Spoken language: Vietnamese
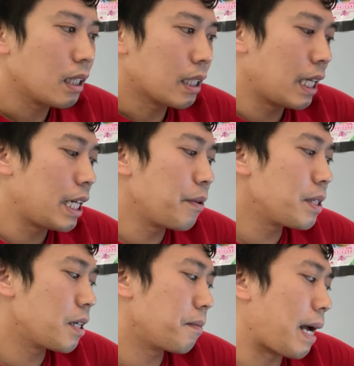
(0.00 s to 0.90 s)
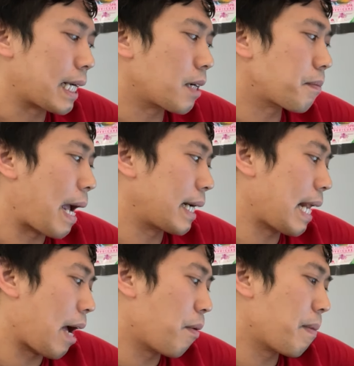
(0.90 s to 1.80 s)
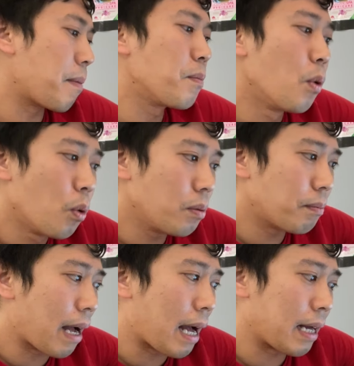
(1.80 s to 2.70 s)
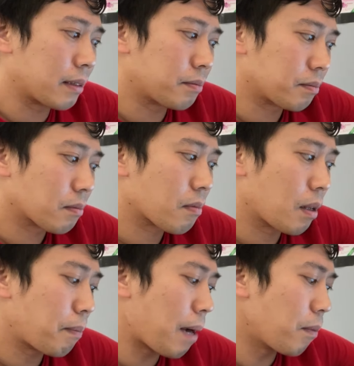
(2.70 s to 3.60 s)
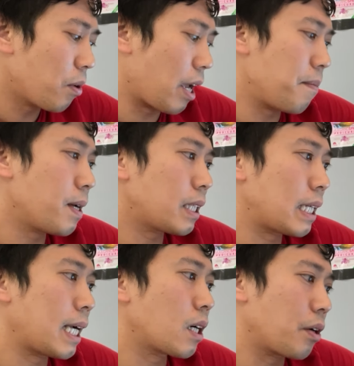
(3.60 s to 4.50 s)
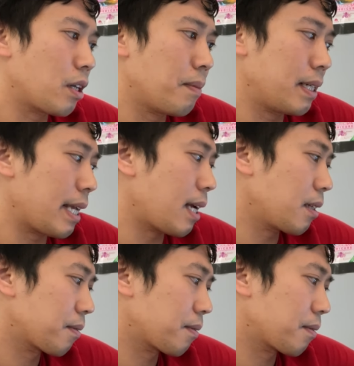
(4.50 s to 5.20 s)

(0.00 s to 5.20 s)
thì nếu như mà các bạn nào mà muốn mà bán bảo hiểm đó thì hãy gọi cho mình nha